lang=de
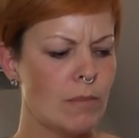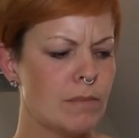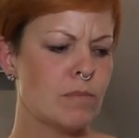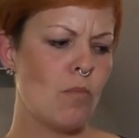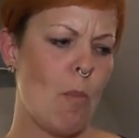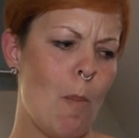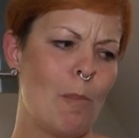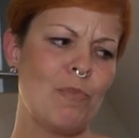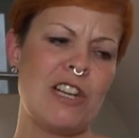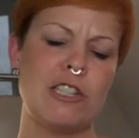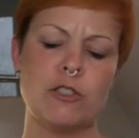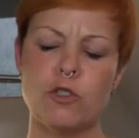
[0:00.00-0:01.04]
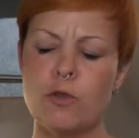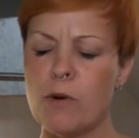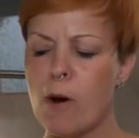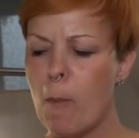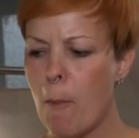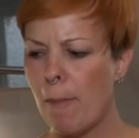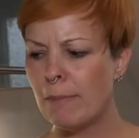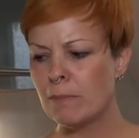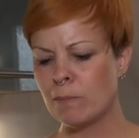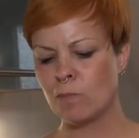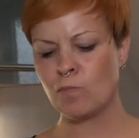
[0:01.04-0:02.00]
Mmh, der ist super.
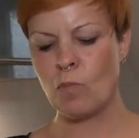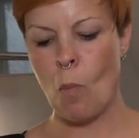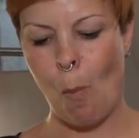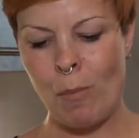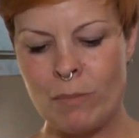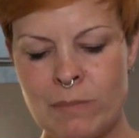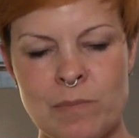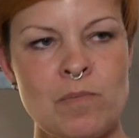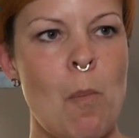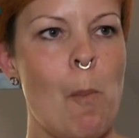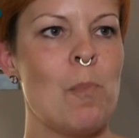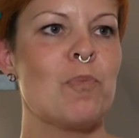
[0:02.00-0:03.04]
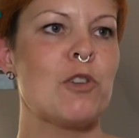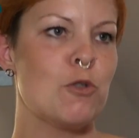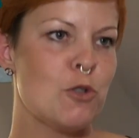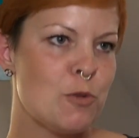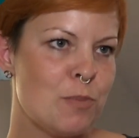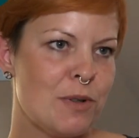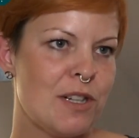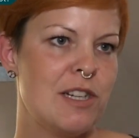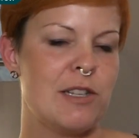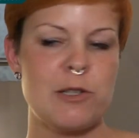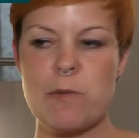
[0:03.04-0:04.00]
Hart.
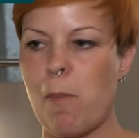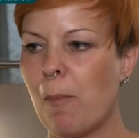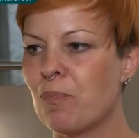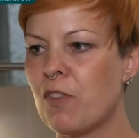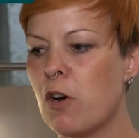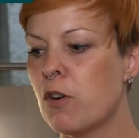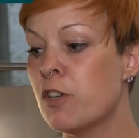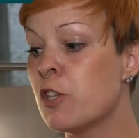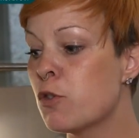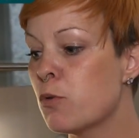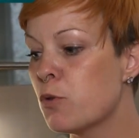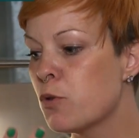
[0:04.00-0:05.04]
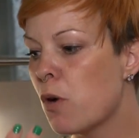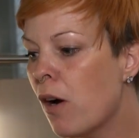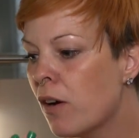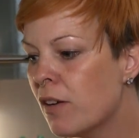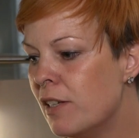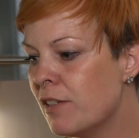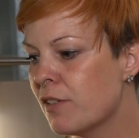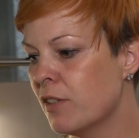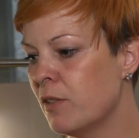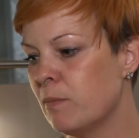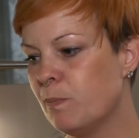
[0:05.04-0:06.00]
Knusprig. Auch nicht zu trocken innen
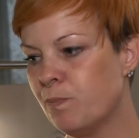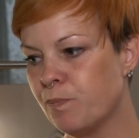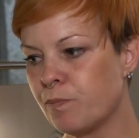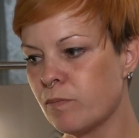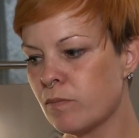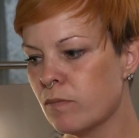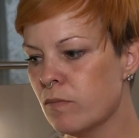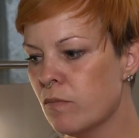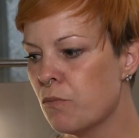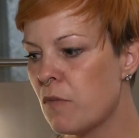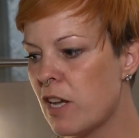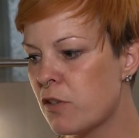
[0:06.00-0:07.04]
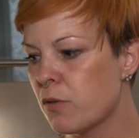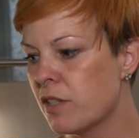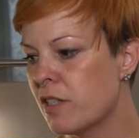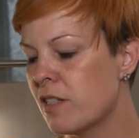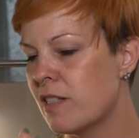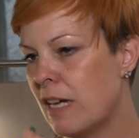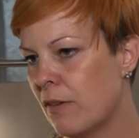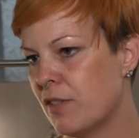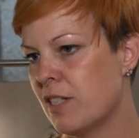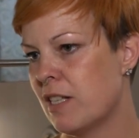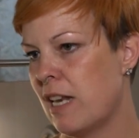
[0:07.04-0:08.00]
drin. Ja. Also richtig
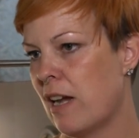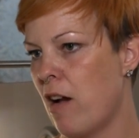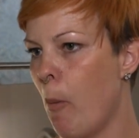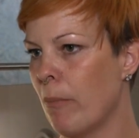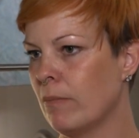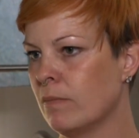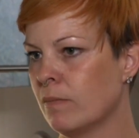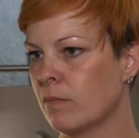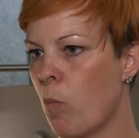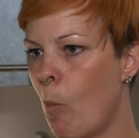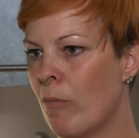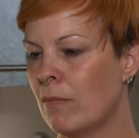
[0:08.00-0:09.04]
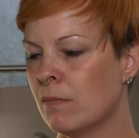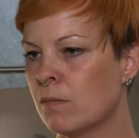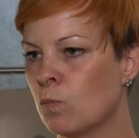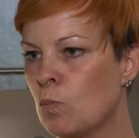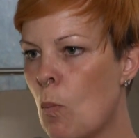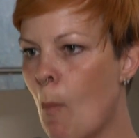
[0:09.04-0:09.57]
saftig, lecker. Gesagt,